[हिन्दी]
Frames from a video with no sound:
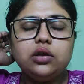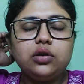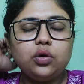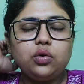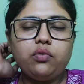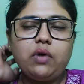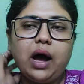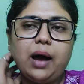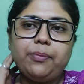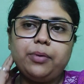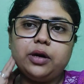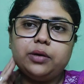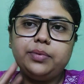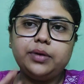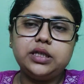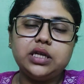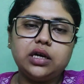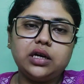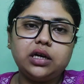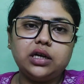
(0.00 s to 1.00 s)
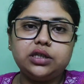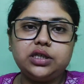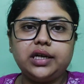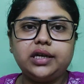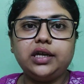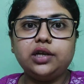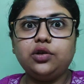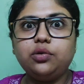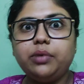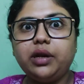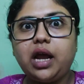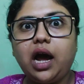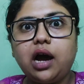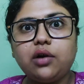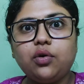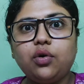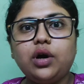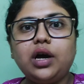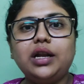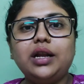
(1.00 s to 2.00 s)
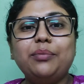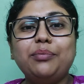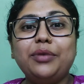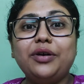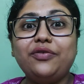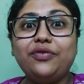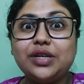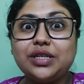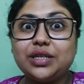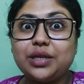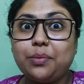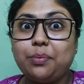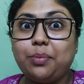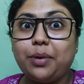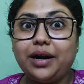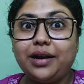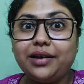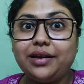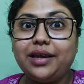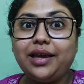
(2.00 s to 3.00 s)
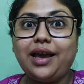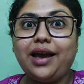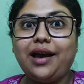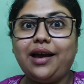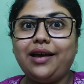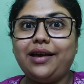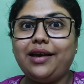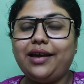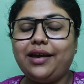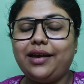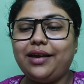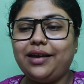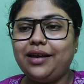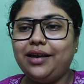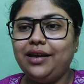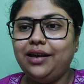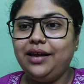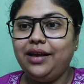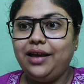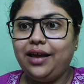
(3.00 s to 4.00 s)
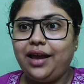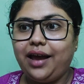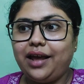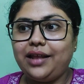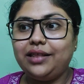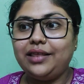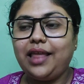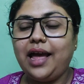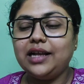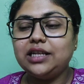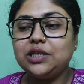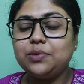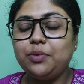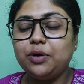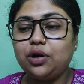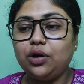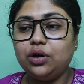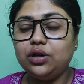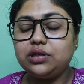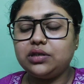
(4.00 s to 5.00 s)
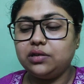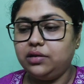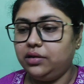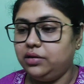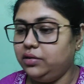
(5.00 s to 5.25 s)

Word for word: तो वहां पर भी जाकर चेक किया तो मेरे आंखों का नंबर फिर से बढ़ गया है एंड दैट्स बिकॉज